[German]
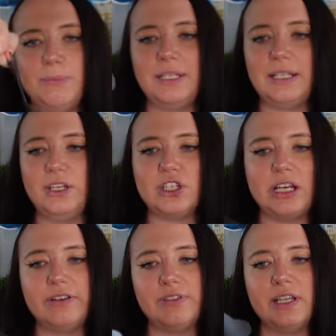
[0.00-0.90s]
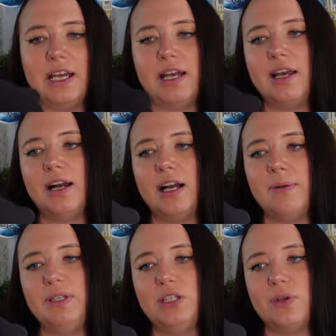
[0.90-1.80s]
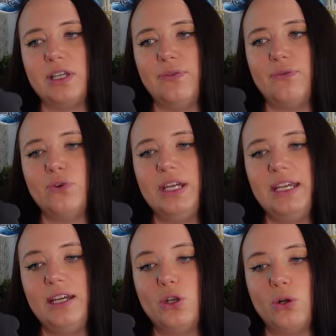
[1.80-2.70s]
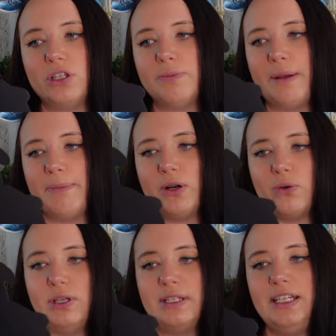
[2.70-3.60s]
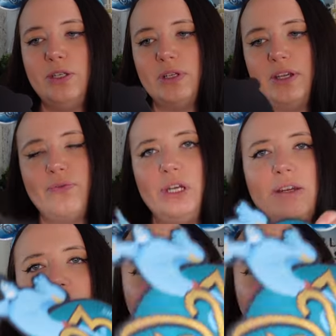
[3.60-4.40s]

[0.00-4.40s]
Mitgliedschaft. Ähm, die 23 Gold Member und d 23